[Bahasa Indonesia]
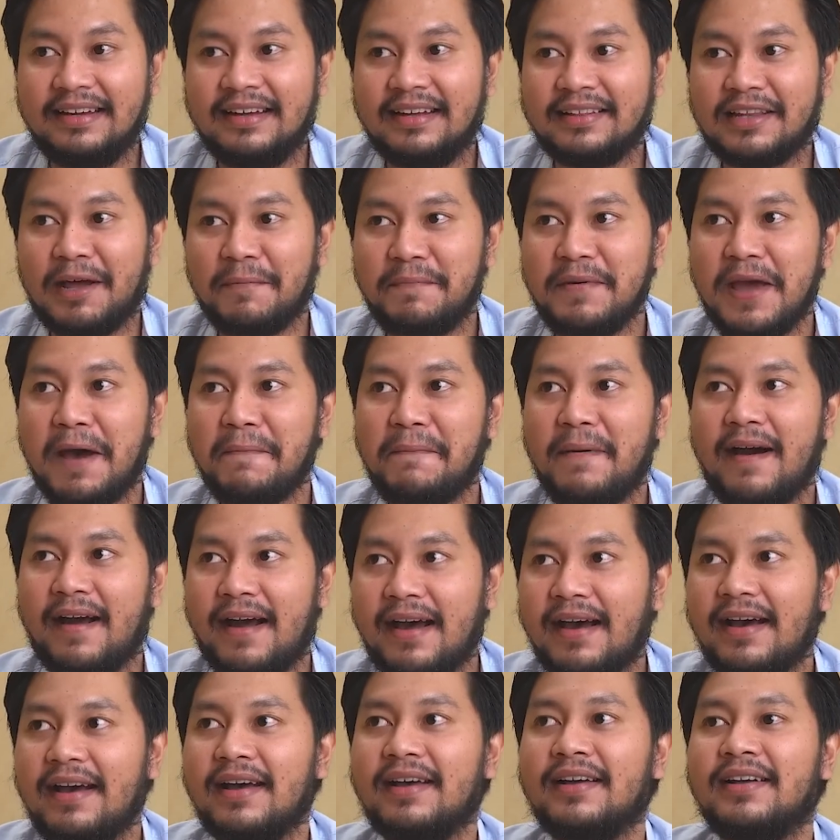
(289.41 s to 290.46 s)
tapi
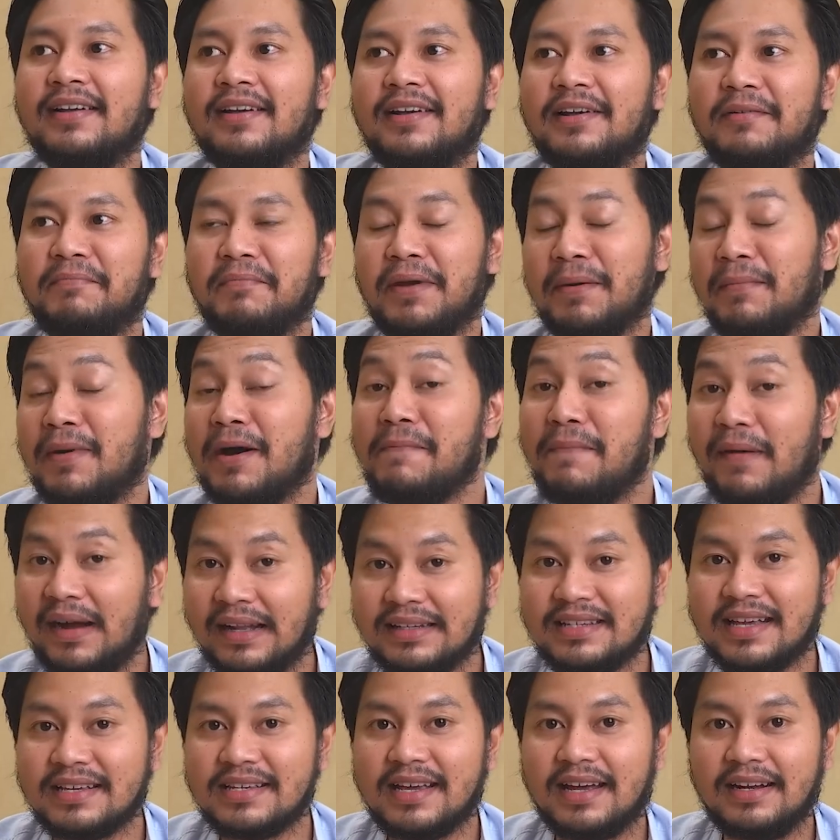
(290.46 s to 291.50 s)
apakah Memang
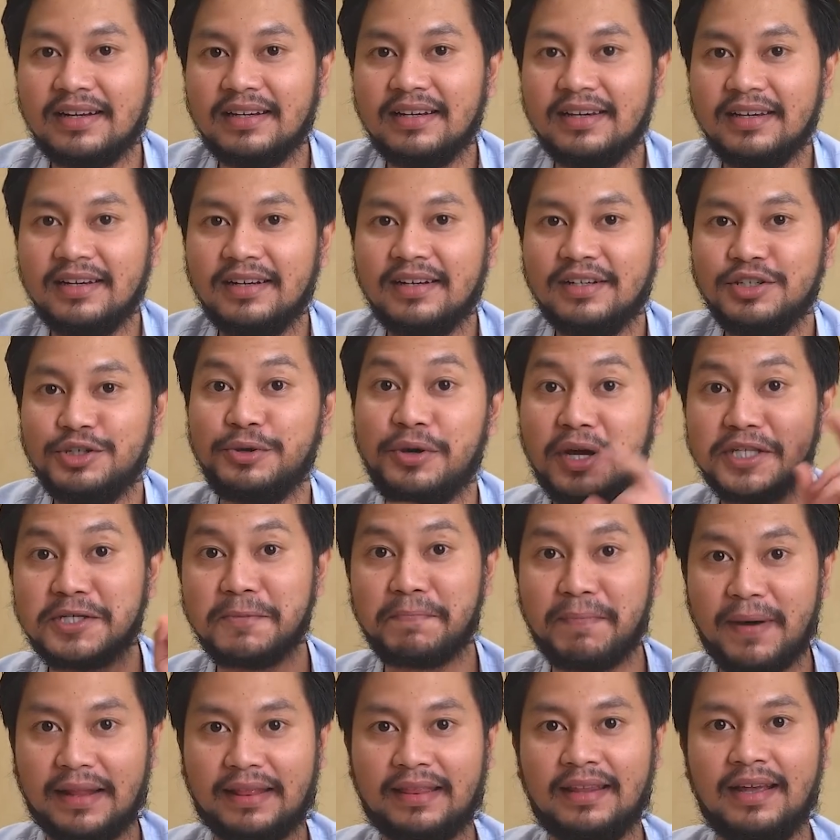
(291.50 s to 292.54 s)
pengecasannya juga
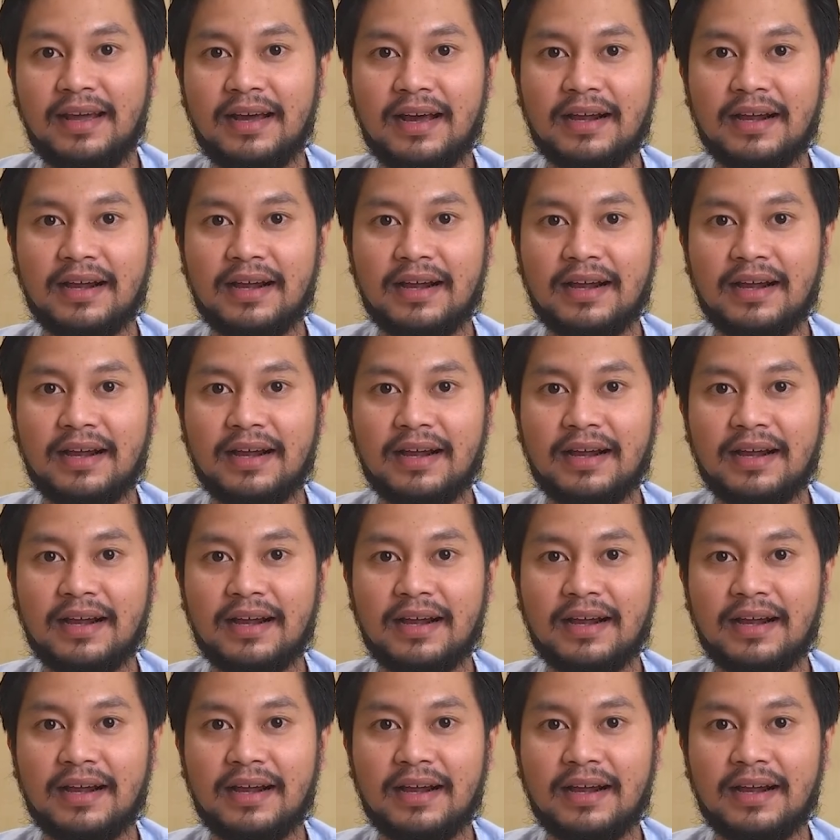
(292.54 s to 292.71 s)
cepat,